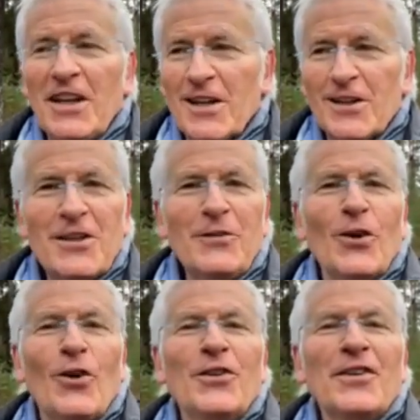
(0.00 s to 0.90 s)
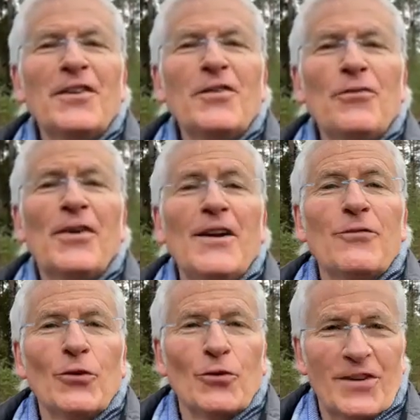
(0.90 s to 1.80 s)
Dinge, die wir uns,
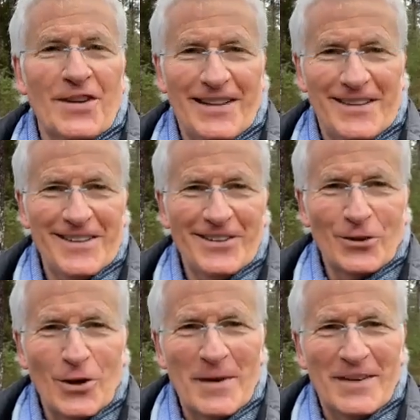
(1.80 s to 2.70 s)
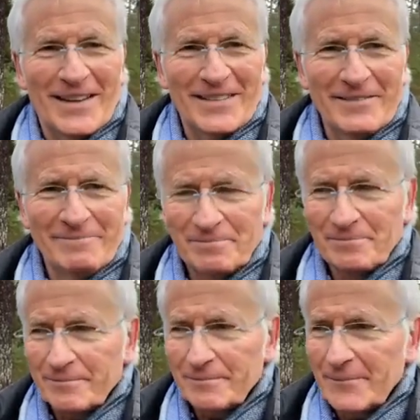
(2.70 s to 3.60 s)
viele von uns hätten nicht träumen
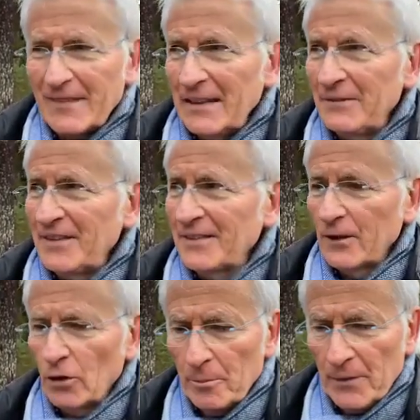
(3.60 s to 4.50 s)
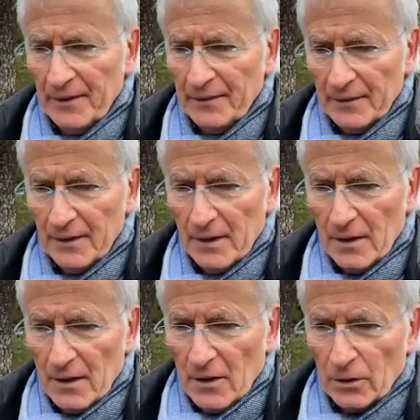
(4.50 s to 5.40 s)
lassen, wie es gekommen ist.
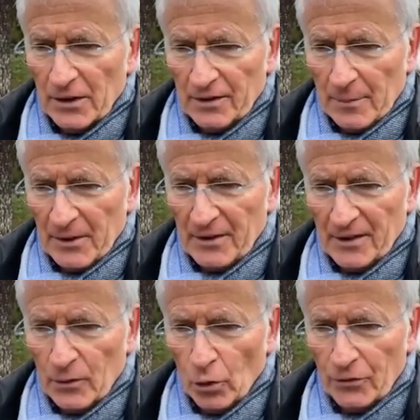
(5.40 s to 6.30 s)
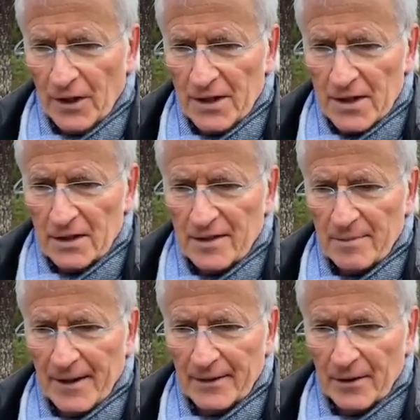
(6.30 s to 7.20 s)
Und deshalb ist es notwendig,
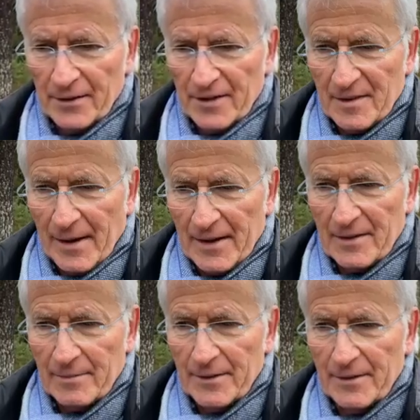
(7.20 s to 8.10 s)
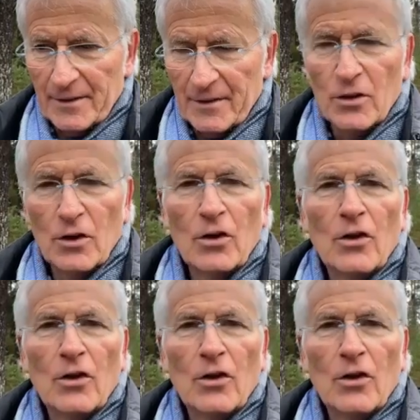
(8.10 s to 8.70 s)
2022